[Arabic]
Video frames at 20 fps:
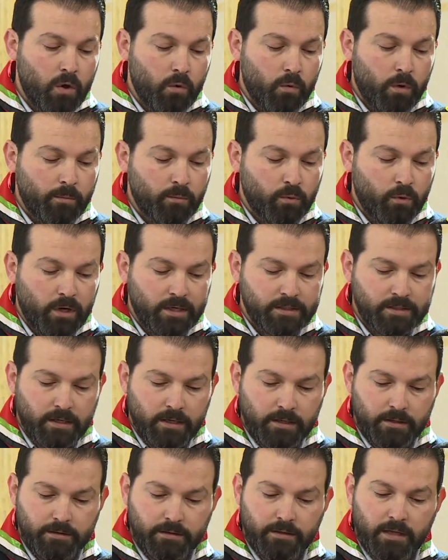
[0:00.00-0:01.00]

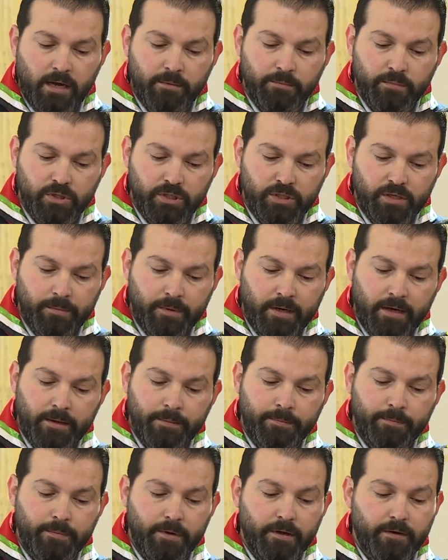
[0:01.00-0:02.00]
ومواصلة دعم
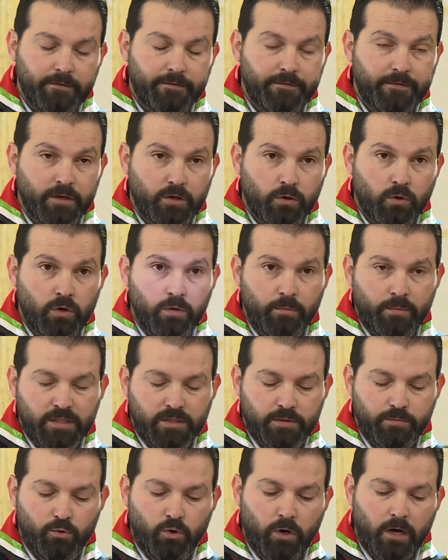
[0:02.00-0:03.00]
الشباب في كل
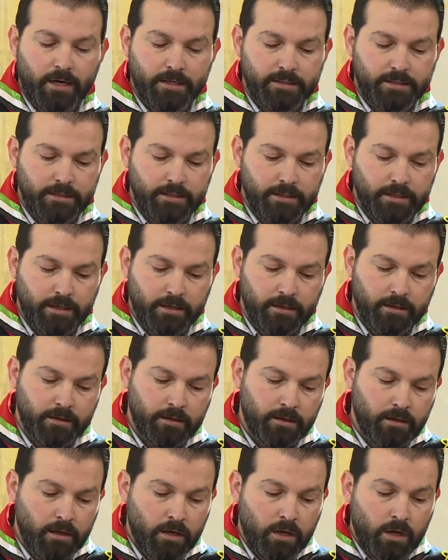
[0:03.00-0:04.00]
مجموعاتنا
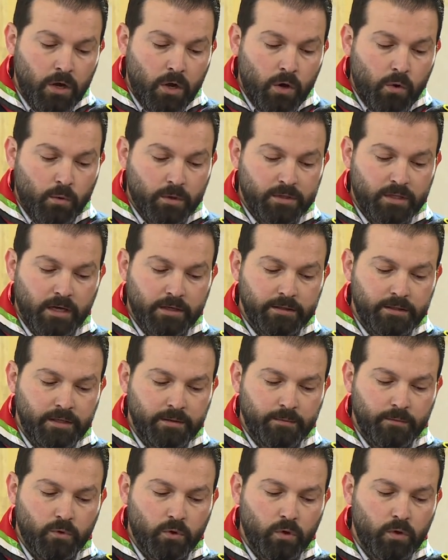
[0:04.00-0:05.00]

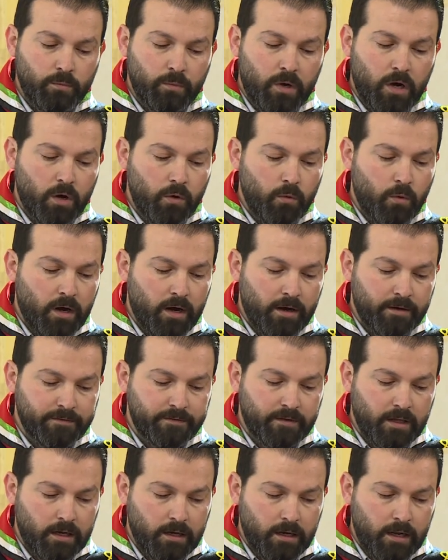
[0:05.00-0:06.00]
وتقديم كل ما هو
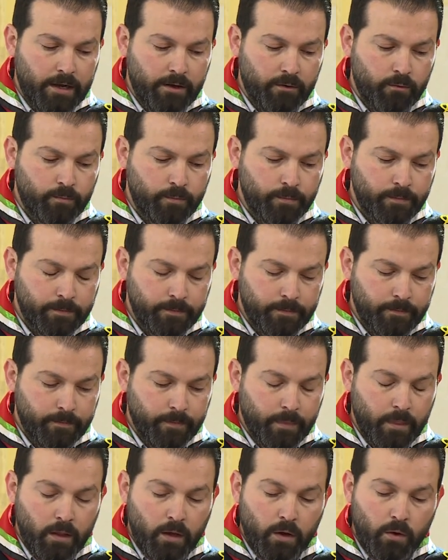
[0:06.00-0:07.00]
افضل لهم
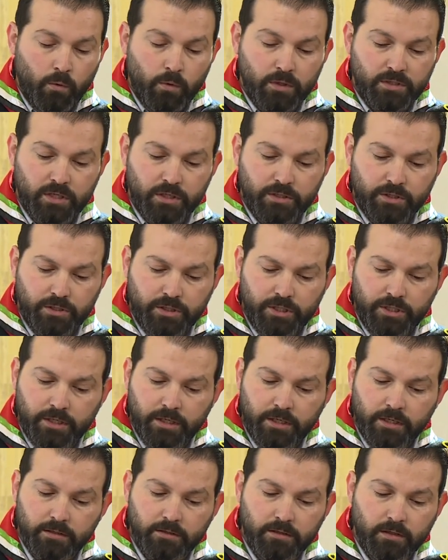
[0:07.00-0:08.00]

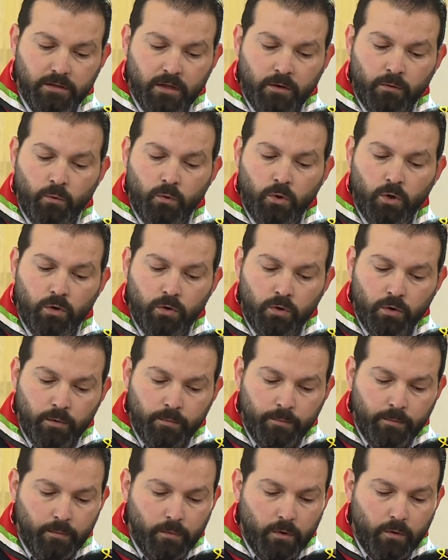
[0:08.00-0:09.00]
وتشجيع
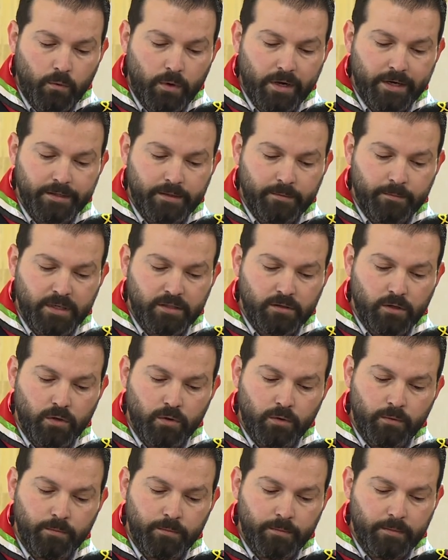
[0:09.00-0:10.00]
تطوعهم
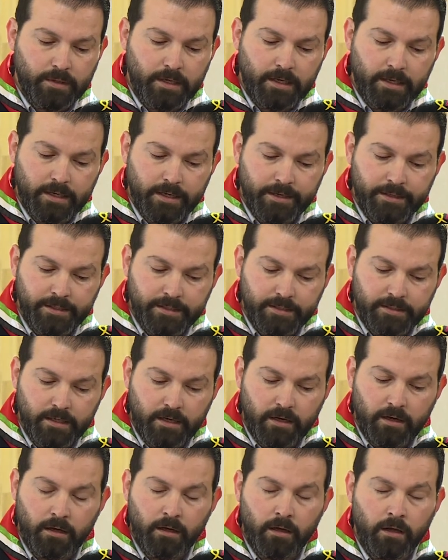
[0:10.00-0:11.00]
وخدمتهم
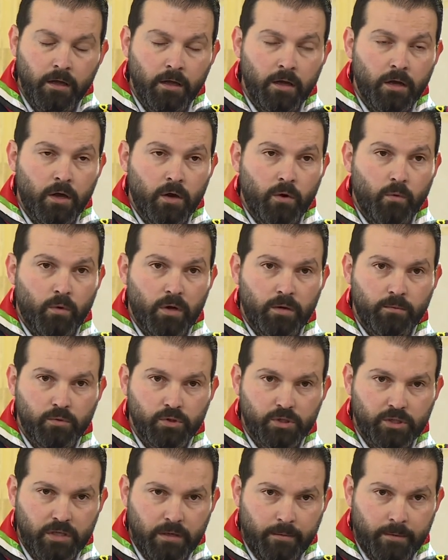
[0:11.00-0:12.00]
للكنيسه
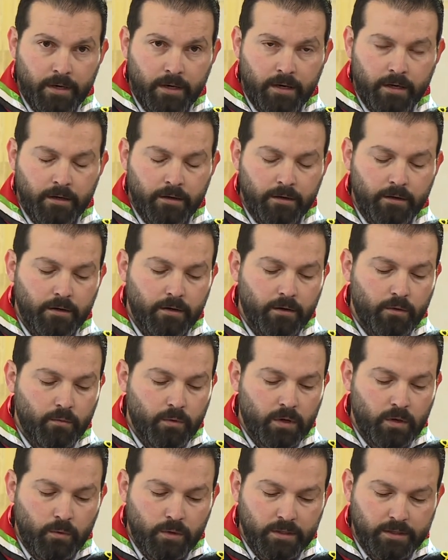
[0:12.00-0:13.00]
والمجتمع
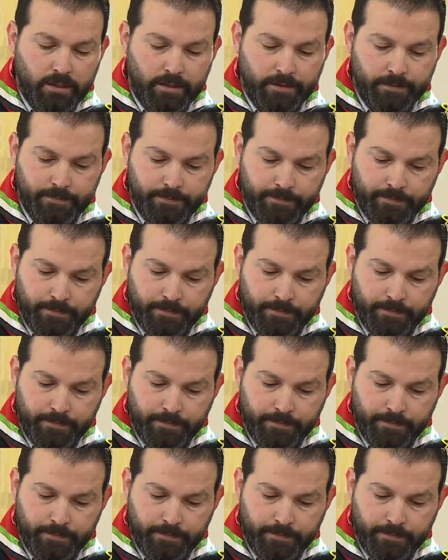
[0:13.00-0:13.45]
والوطن